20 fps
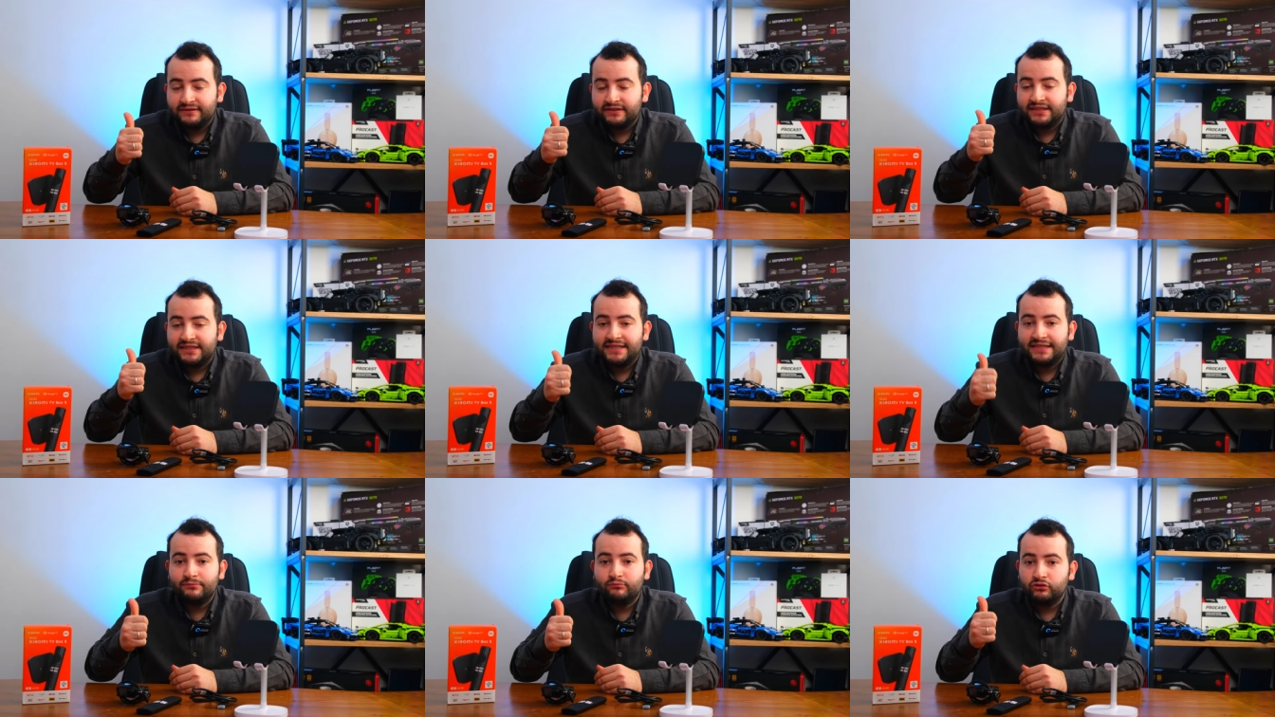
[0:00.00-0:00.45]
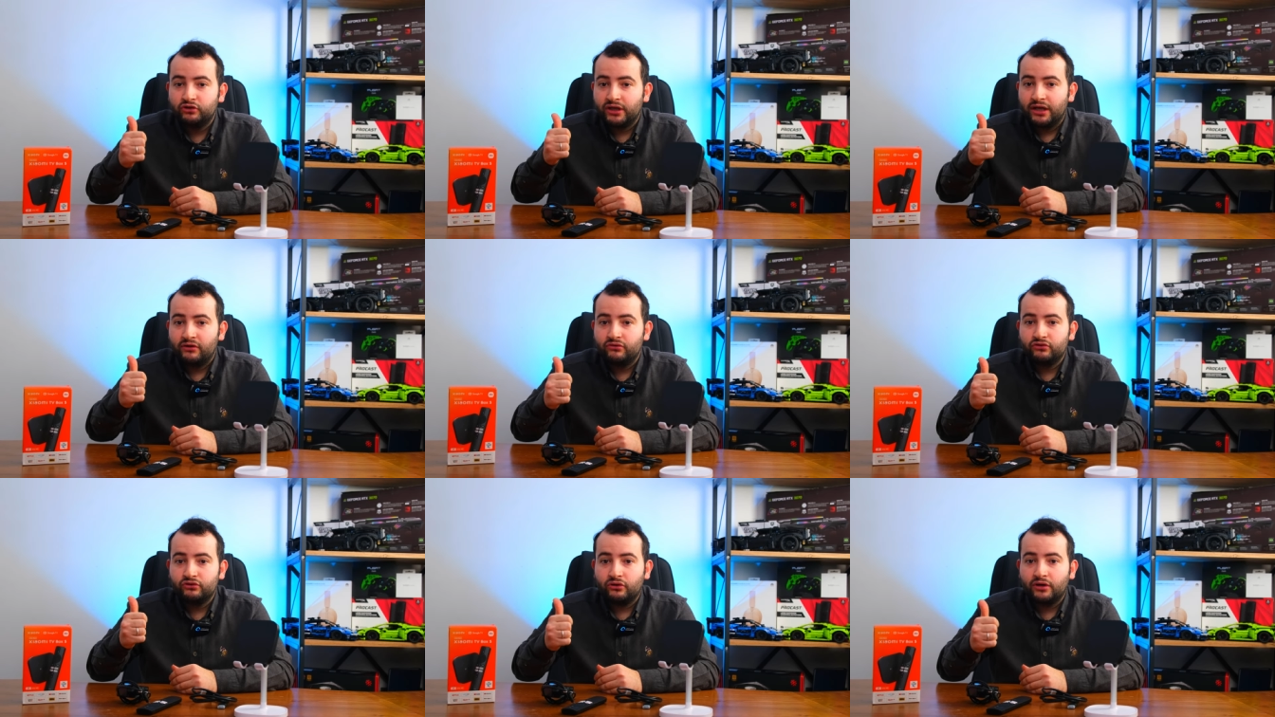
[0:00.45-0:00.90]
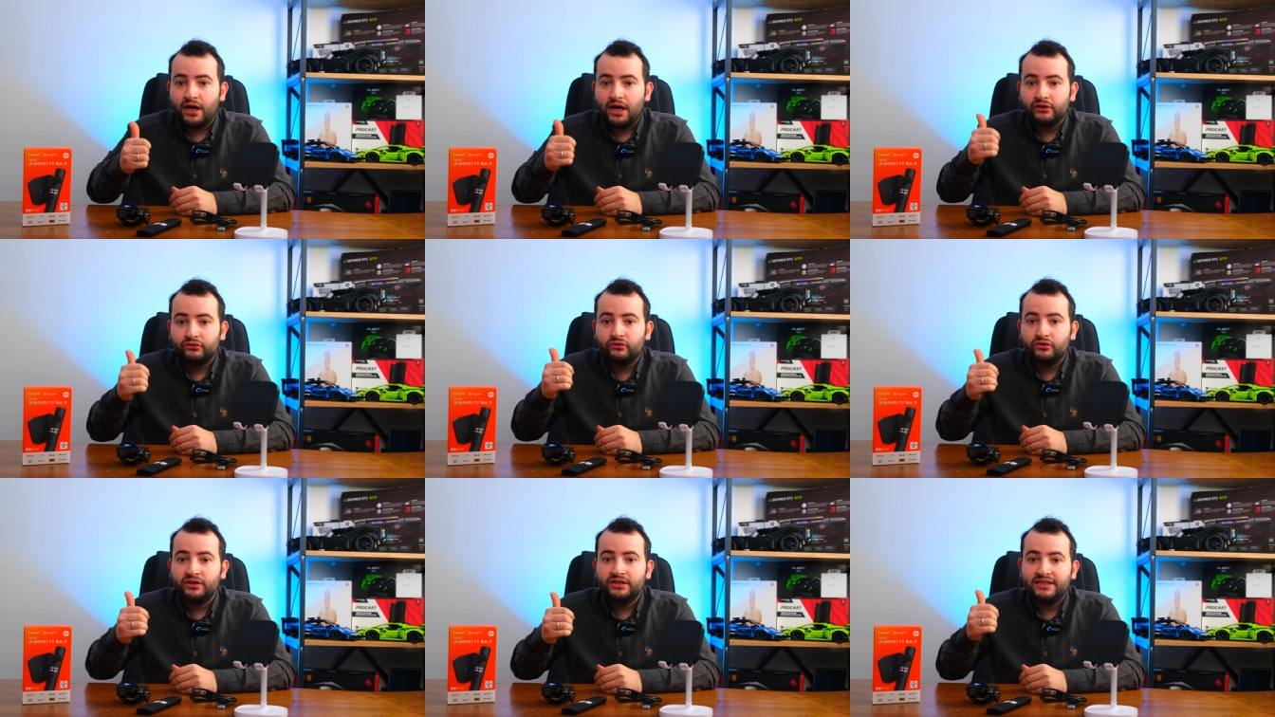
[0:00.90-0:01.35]
siz bu televizyonu
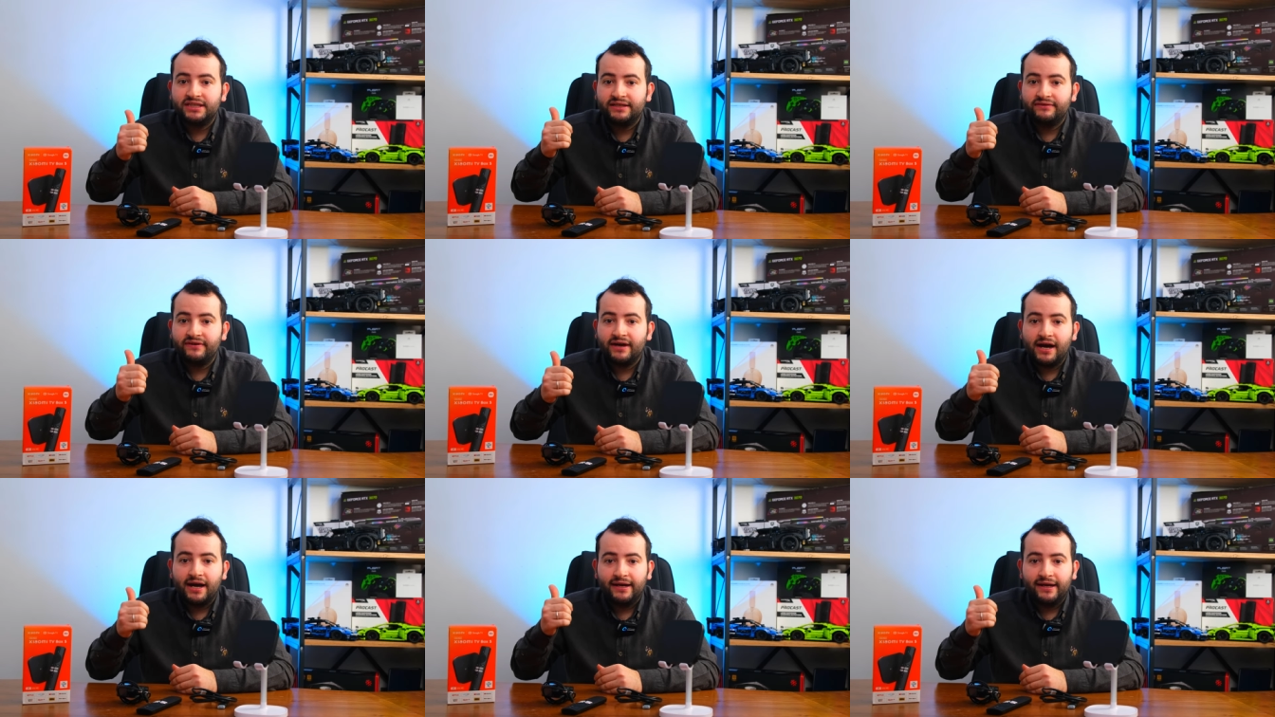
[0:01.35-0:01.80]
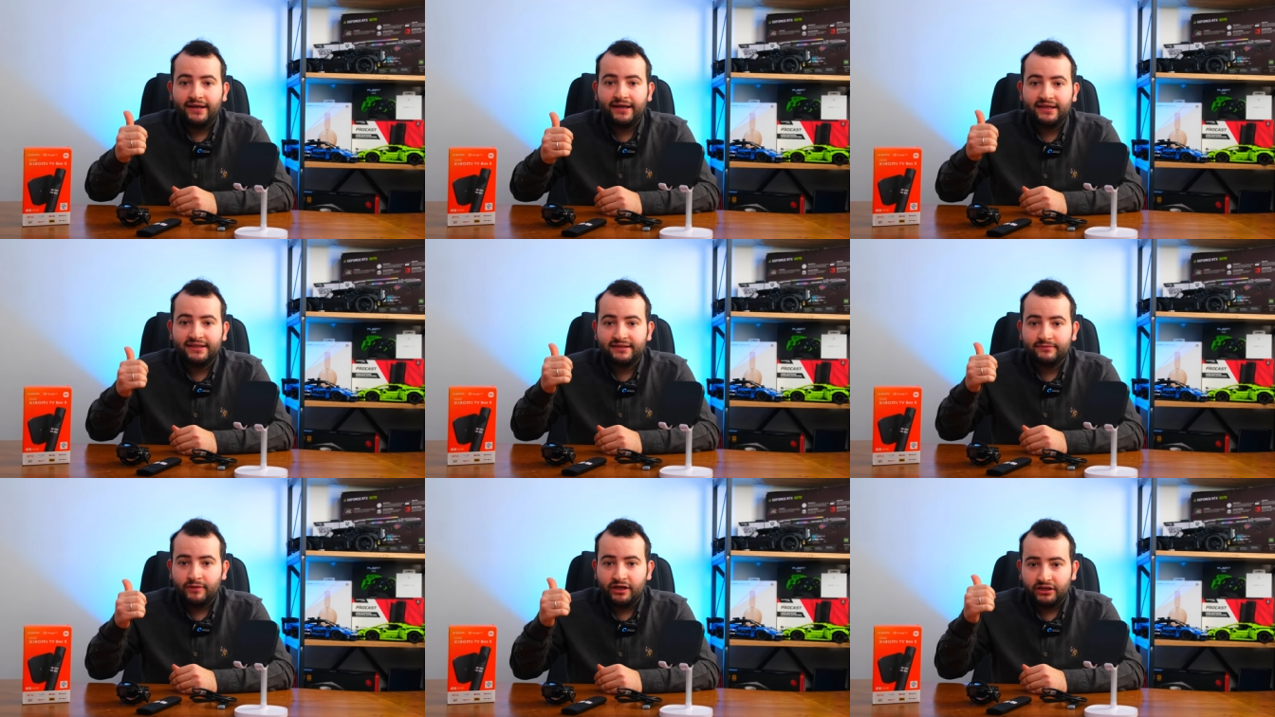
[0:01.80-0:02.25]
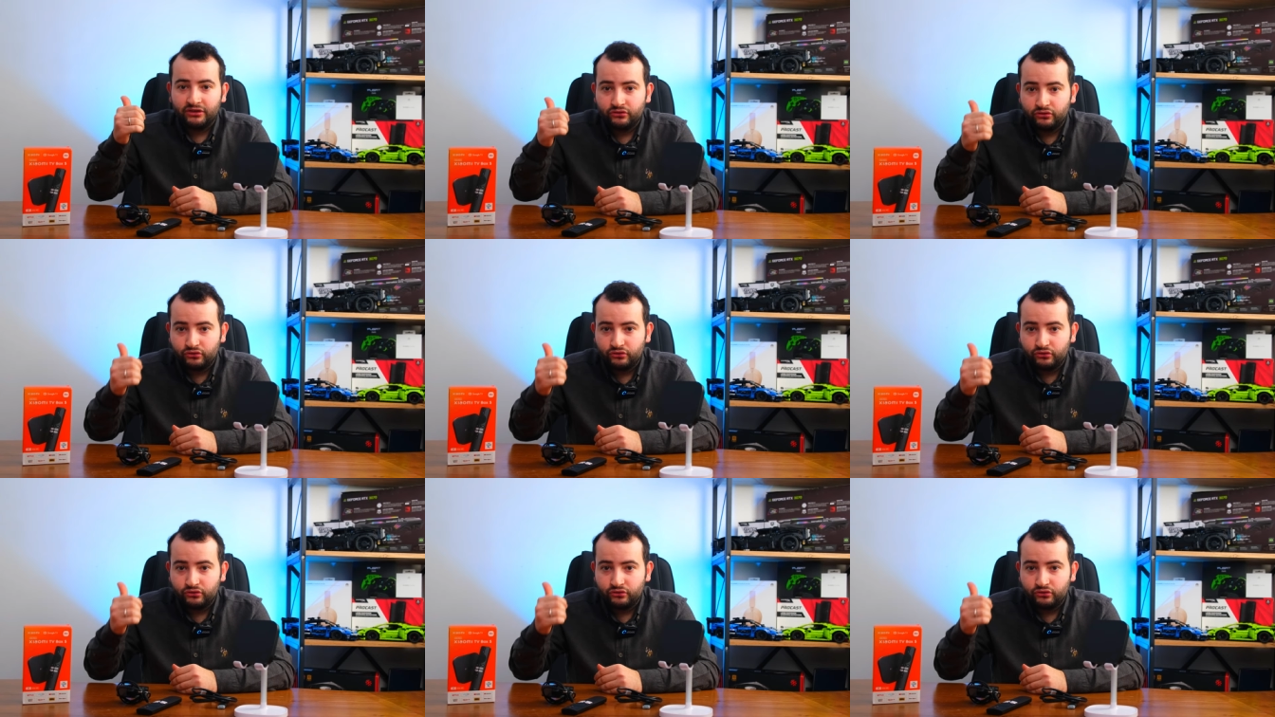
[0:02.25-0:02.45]
Android TV haline getirmek